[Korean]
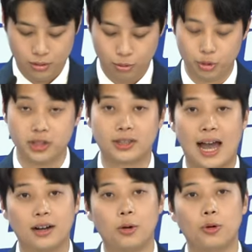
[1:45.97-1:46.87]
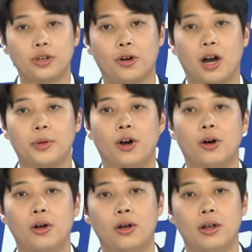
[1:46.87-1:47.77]
우리는 당을
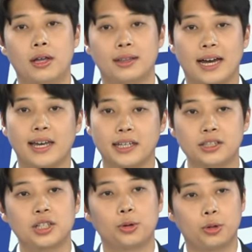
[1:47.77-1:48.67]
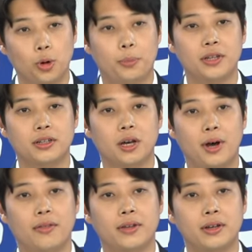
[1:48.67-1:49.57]
공격하며 나의 인지도를 높이는
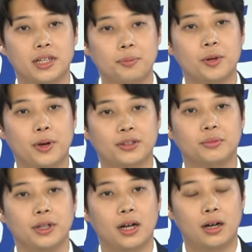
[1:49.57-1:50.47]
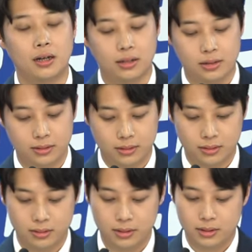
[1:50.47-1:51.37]
데만 급급했습니다.
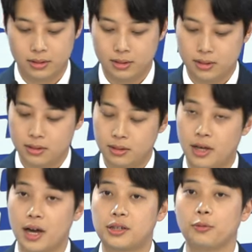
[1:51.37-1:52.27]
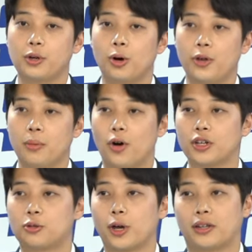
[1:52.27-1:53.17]
대학생 위원회
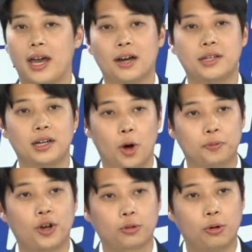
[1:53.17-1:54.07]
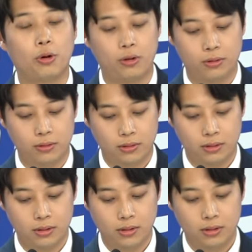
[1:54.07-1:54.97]
머릿속에 대학생은 없었고
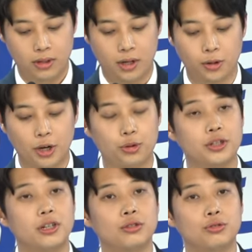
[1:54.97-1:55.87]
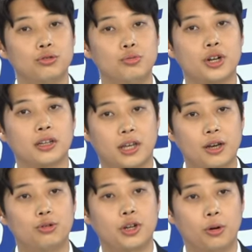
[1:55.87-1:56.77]
그렇게 우리는 우물한
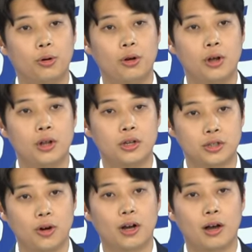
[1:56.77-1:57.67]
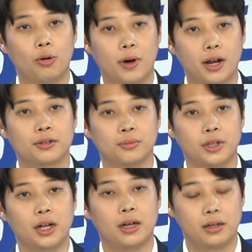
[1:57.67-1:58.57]
개구리로 전락하고
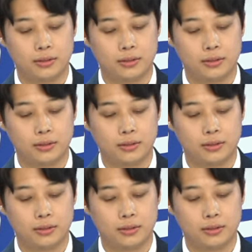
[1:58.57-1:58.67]
말았습니다.